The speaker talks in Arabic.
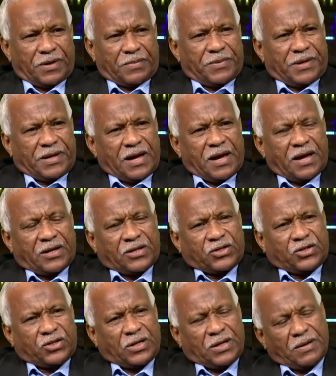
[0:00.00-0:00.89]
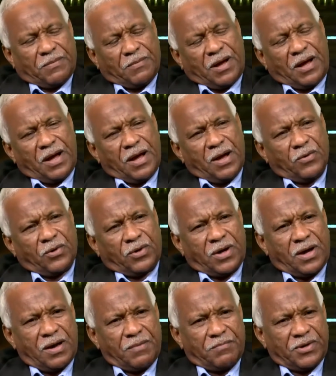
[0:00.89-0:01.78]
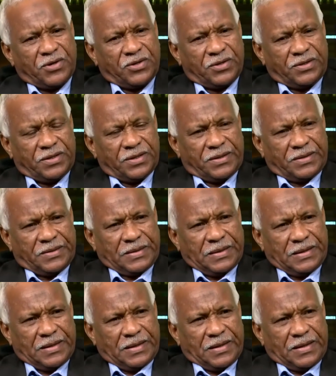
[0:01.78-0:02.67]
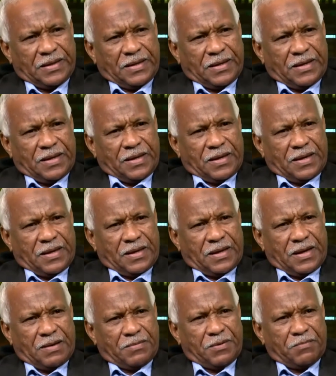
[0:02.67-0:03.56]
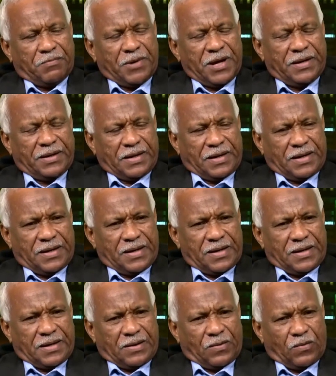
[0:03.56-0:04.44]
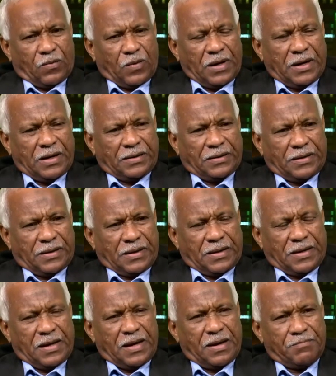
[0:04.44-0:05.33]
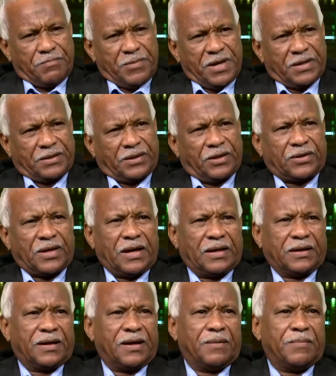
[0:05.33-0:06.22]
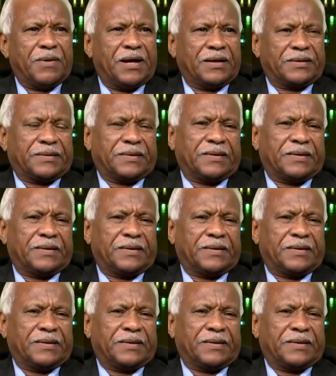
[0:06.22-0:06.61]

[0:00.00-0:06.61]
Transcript: بيناقش محاور هامة جدا آه، من بينها أولا آه، أهمية قطاع الغابات